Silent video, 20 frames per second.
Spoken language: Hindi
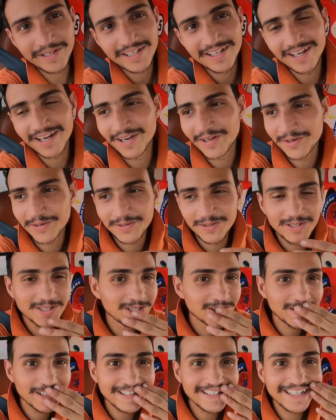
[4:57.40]
भाई गले को
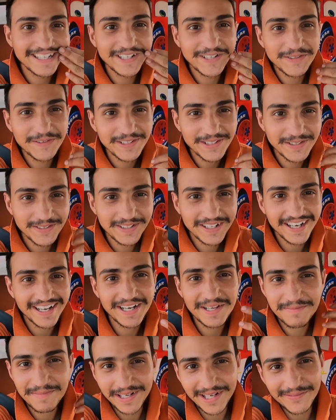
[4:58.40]
थोड़ा ठीक हुए तो
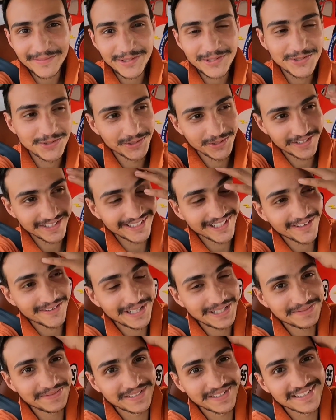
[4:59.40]
खाने पीने में जोर दिया
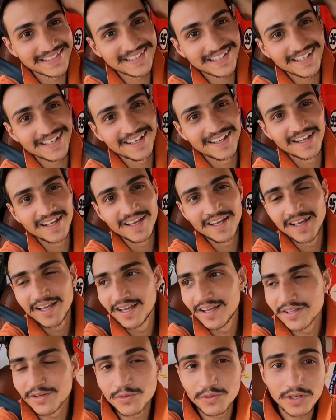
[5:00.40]
हुआ है फिर से
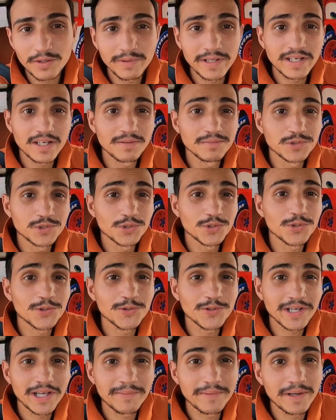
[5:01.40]
क्योंकि भाई कमज़ोर
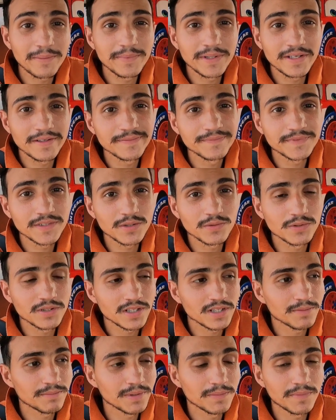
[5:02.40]
हो गया मैं भी
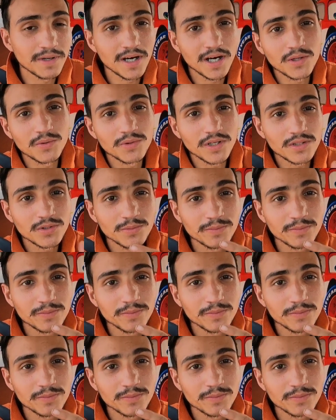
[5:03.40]
क्योंकि बीमार हुआ